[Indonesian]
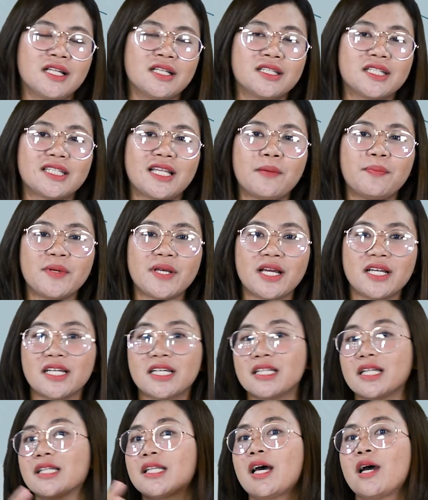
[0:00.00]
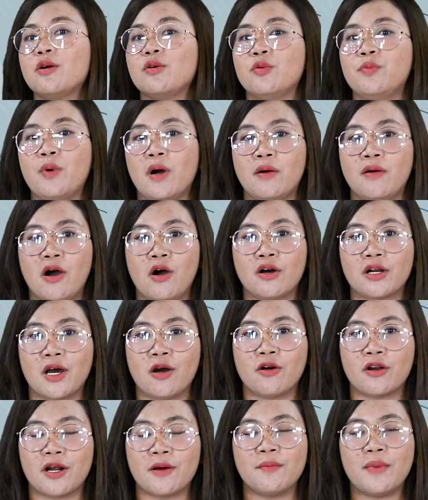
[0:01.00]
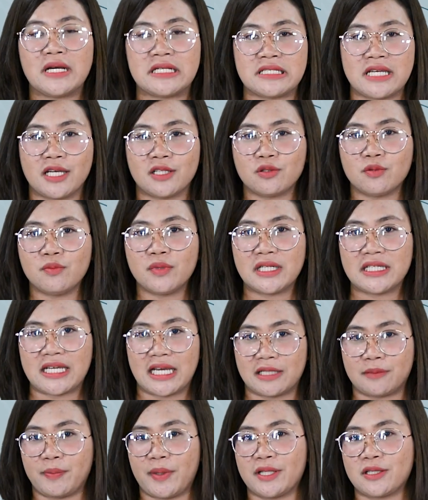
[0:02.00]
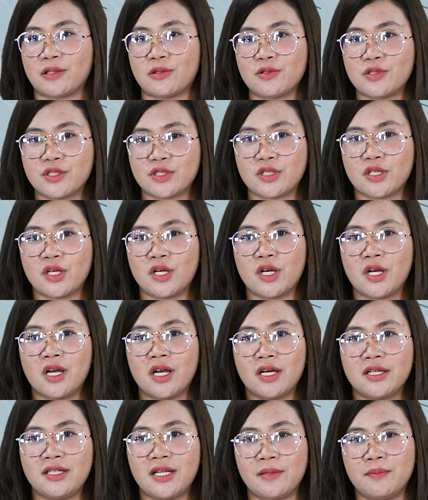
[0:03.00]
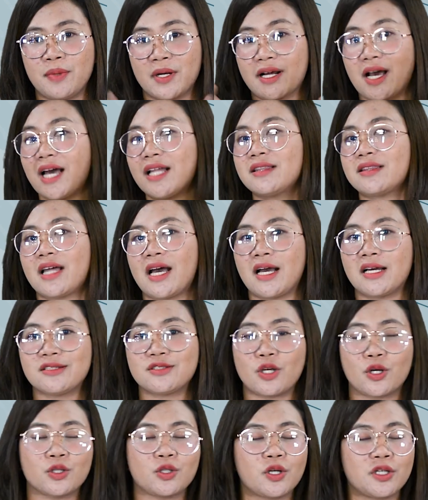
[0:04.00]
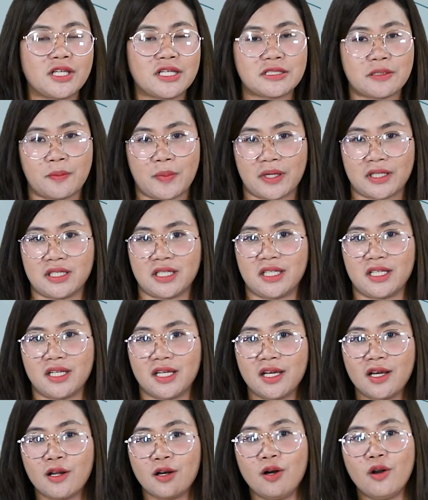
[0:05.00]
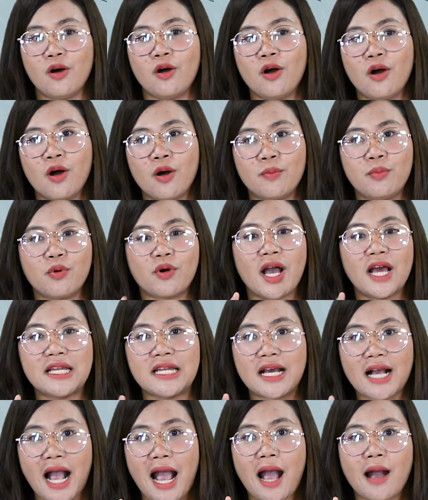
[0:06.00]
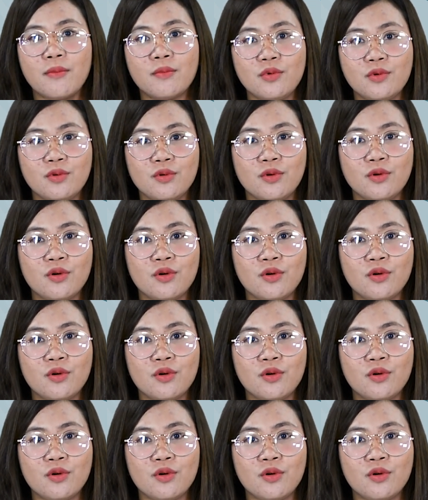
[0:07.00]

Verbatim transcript: tetapi kan kita tahu bahwa orang-orang banyak itu melihat Petrus dan berkata contohnya seperti ini loh bukannya kamu